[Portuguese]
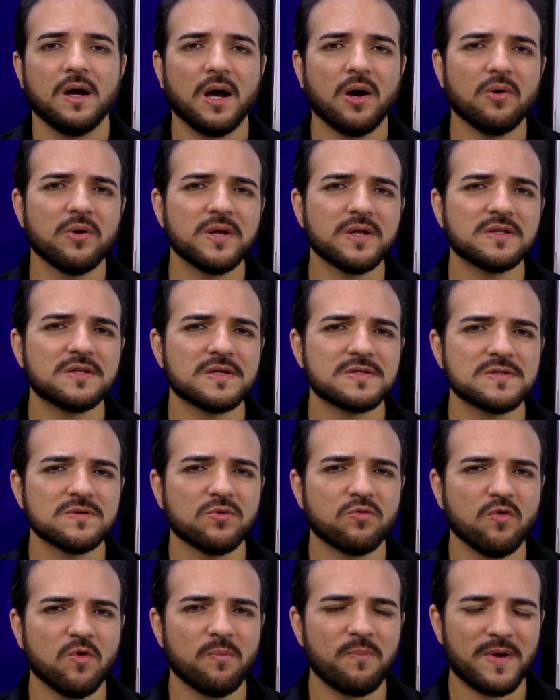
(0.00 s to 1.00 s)
A orientação
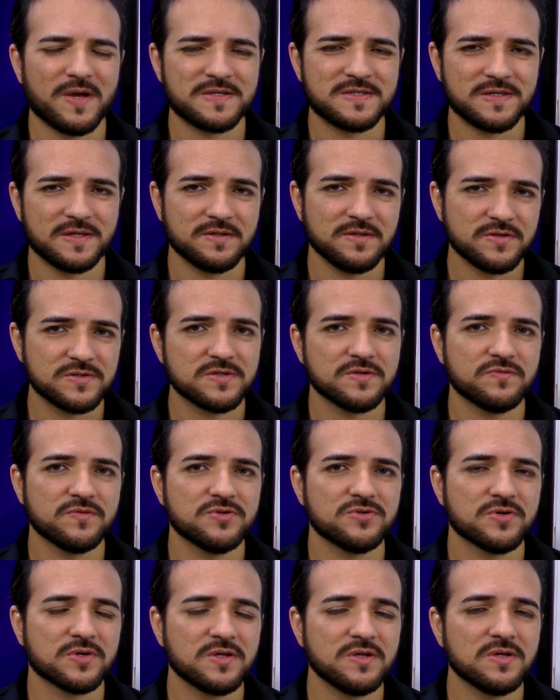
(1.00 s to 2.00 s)
que eu vou passar nesse
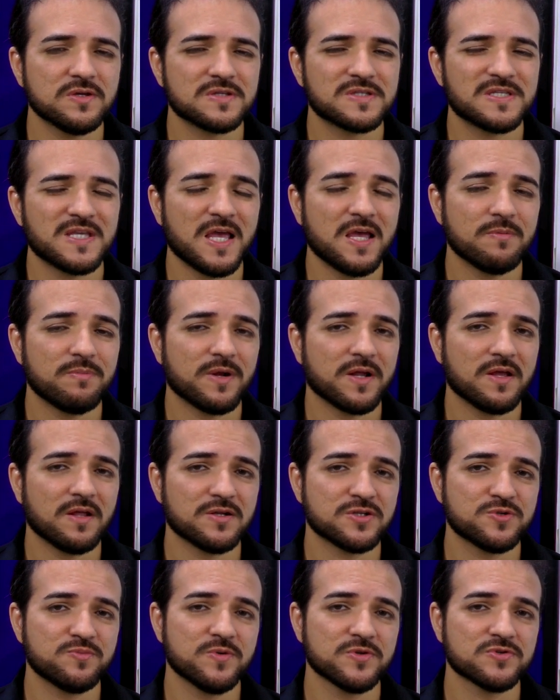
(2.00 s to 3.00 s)
vídeo aqui serve para
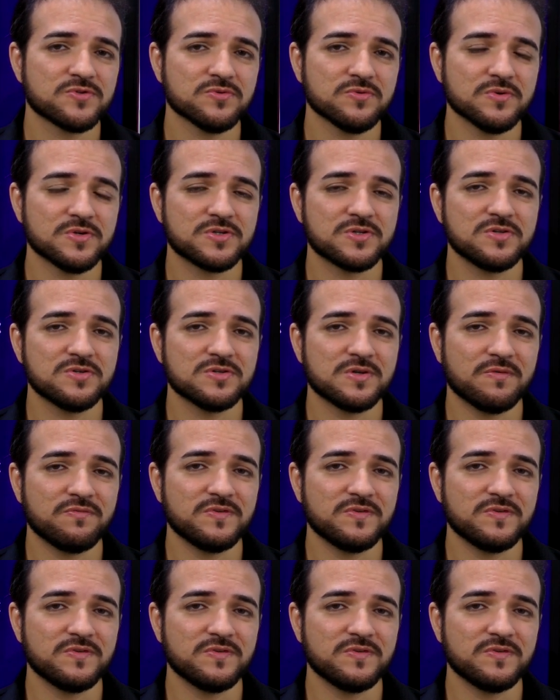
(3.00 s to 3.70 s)
aquelas pessoas que já